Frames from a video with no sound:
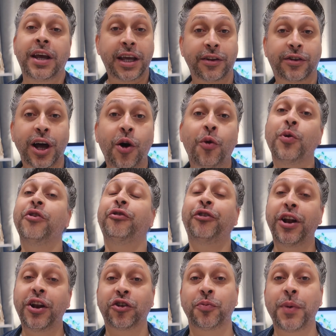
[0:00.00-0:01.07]
Então,
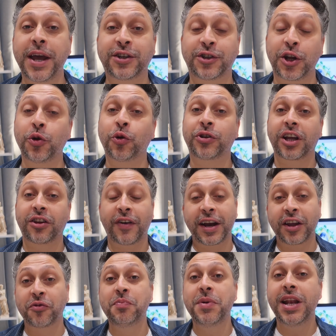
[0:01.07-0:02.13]
infelizmente, tem outras
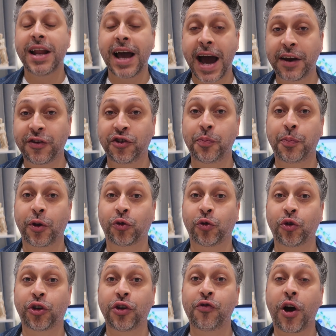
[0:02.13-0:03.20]
várias milhares de
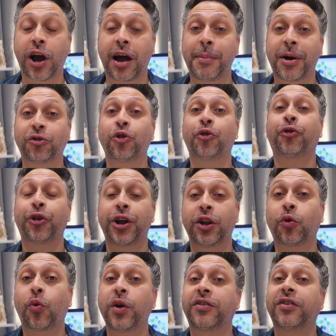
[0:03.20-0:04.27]
pessoas que vão acabar
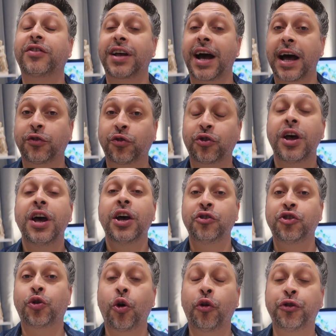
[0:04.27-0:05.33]
sofrendo com esses casos
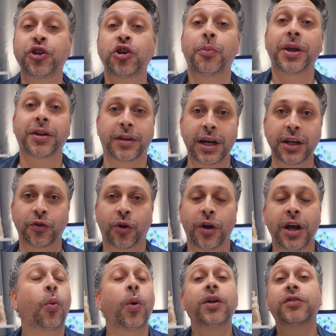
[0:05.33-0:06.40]
de Covid aumentando.
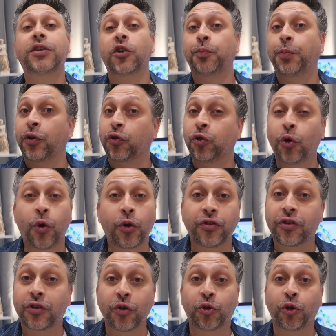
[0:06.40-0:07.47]
Quantas pessoas estão